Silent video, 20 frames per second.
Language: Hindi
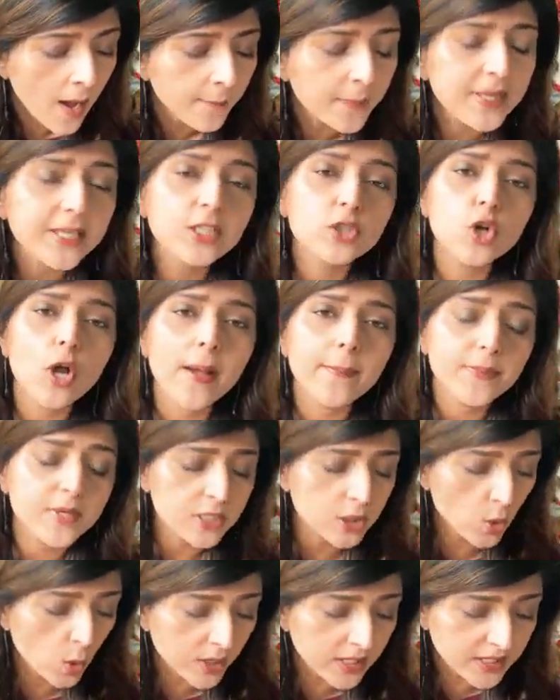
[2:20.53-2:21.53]
फिर जो
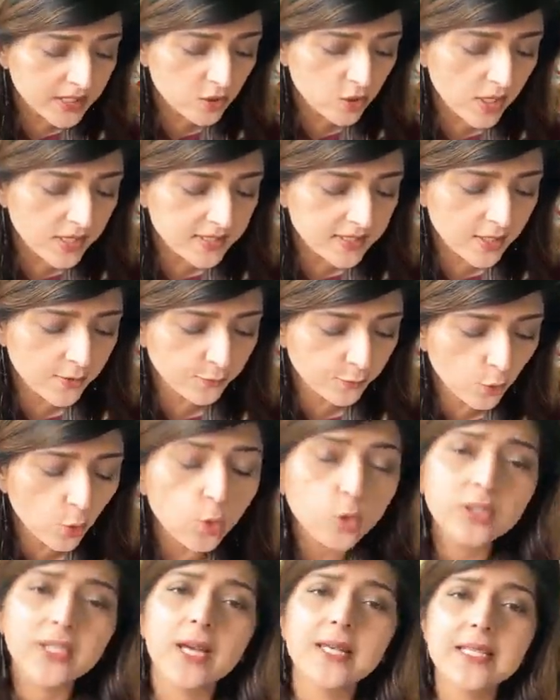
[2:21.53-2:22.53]
एपिसोडिक स्ट्रेस है वो
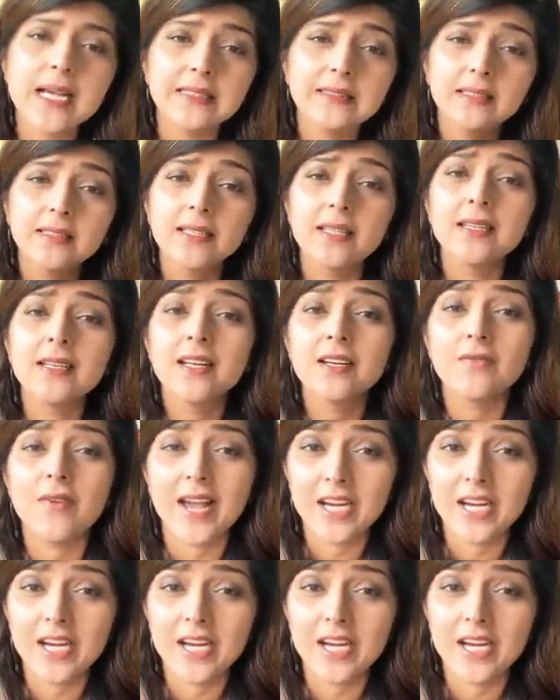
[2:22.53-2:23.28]
होता है ज़्यादातर